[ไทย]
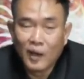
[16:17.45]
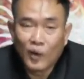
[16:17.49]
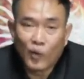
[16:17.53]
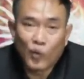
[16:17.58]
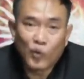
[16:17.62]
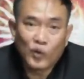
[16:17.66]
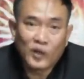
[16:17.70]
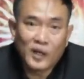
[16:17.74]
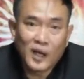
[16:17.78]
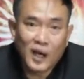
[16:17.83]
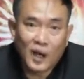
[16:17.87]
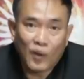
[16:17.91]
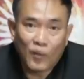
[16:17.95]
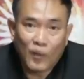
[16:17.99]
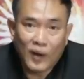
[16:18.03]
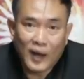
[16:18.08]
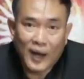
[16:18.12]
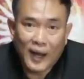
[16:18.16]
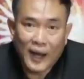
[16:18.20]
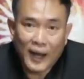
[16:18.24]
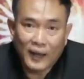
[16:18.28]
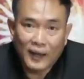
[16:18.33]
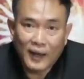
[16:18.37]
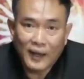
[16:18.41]
คุณเกิดวัน
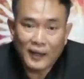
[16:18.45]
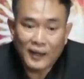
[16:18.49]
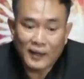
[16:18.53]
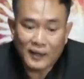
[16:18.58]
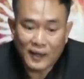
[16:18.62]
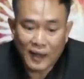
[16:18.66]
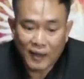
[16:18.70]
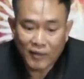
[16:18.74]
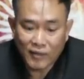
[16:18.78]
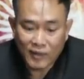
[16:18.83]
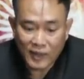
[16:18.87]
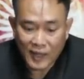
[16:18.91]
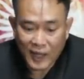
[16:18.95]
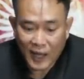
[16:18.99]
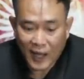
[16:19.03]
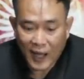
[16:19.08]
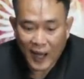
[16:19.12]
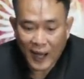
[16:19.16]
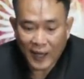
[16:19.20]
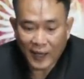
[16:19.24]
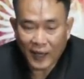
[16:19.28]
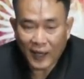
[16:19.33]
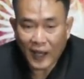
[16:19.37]
อะไรน่าจะใช้สีอะไร